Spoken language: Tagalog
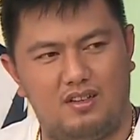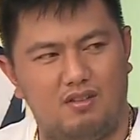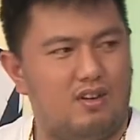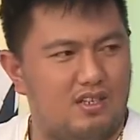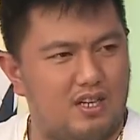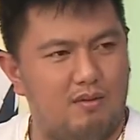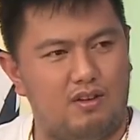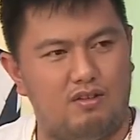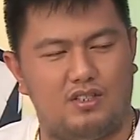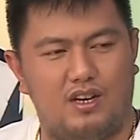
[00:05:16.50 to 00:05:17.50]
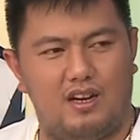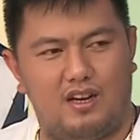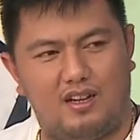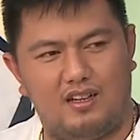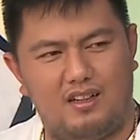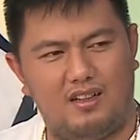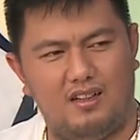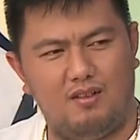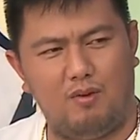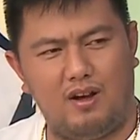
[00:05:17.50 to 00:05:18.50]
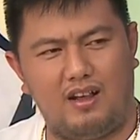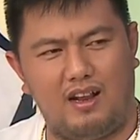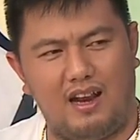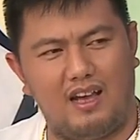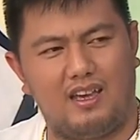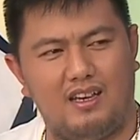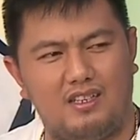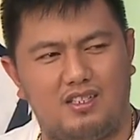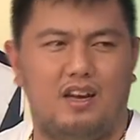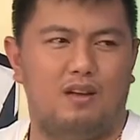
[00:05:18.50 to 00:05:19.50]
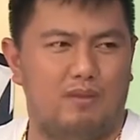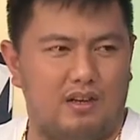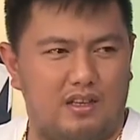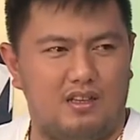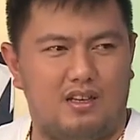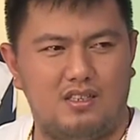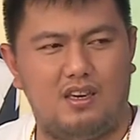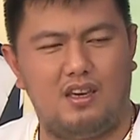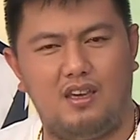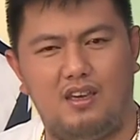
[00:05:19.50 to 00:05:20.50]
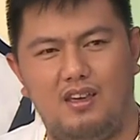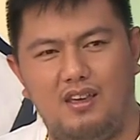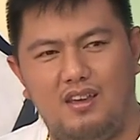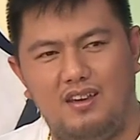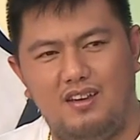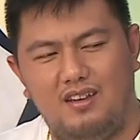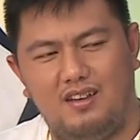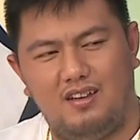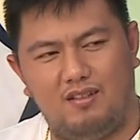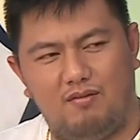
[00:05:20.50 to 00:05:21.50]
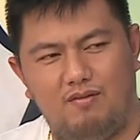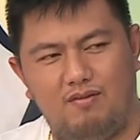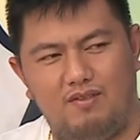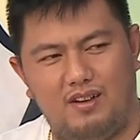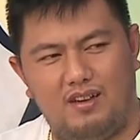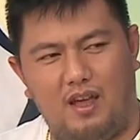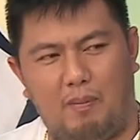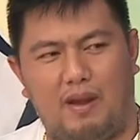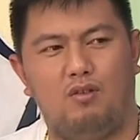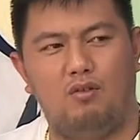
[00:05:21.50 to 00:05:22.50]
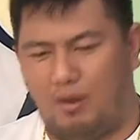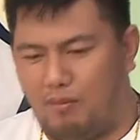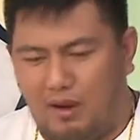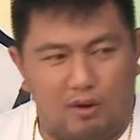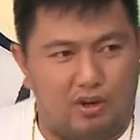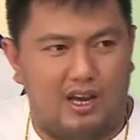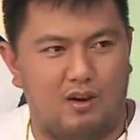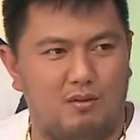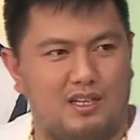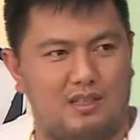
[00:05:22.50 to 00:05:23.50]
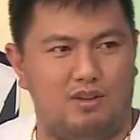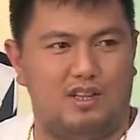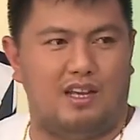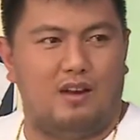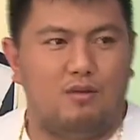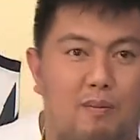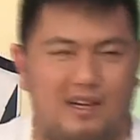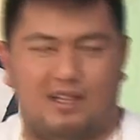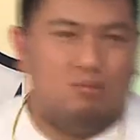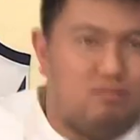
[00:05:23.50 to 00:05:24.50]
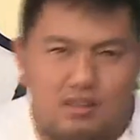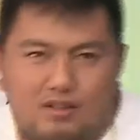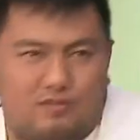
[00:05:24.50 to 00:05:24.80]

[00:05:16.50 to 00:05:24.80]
Gano'n sabi ni Coach Alan, huwag laging celebrate. Kasi mm-hmm eh paano kung iba-iba yung ginagawa sa atawan, di ganun kapag tapos.